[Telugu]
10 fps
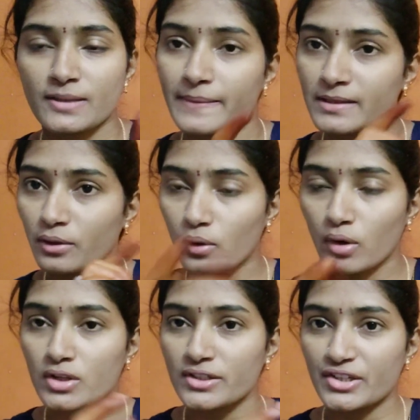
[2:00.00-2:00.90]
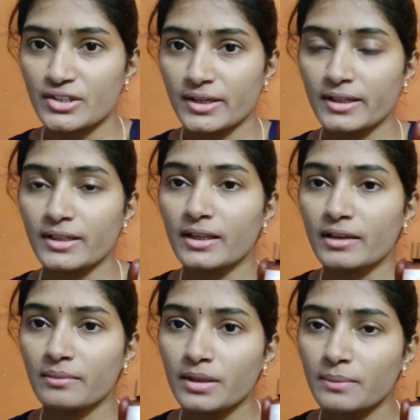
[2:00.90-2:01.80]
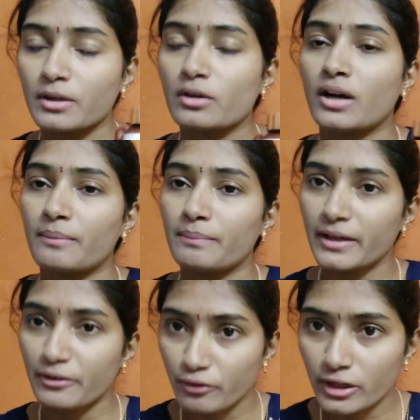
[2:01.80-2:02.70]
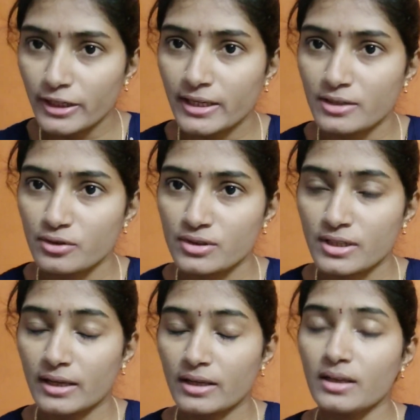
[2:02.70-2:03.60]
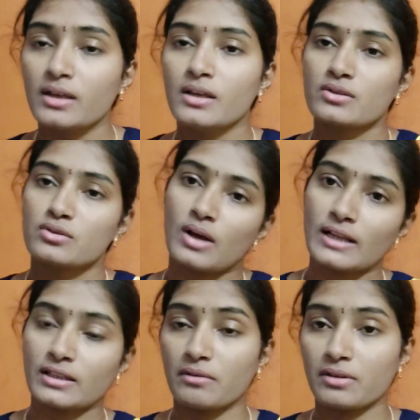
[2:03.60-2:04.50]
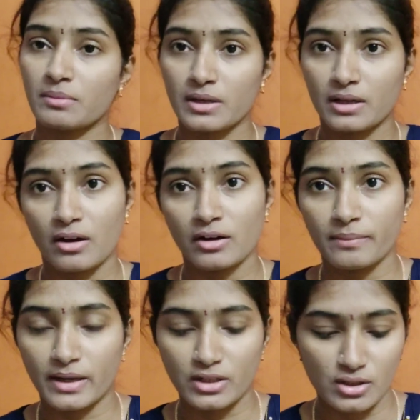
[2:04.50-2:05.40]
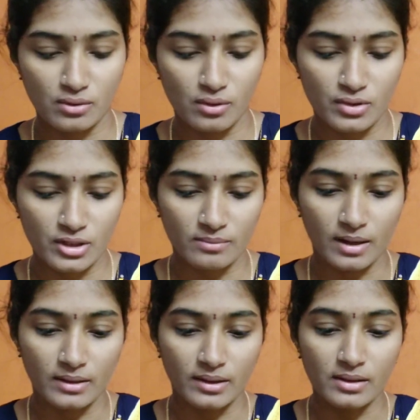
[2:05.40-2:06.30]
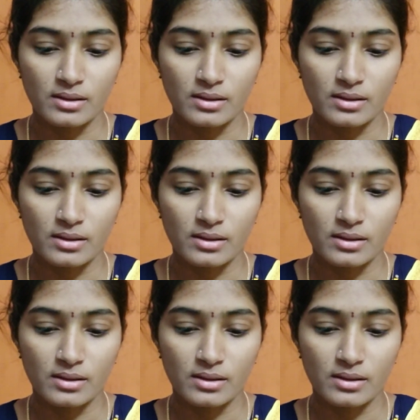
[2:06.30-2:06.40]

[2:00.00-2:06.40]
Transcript: చెప్పేసి గూగుల్లో సెర్చ్ చేయండి దీని మీద మీకు కంప్లీట్ ఫుల్ డీటెయిల్స్ వస్తాయి సో ఆ తర్వాత మీరు కావాలంటే బై చేసుకోవచ్చు అనమాట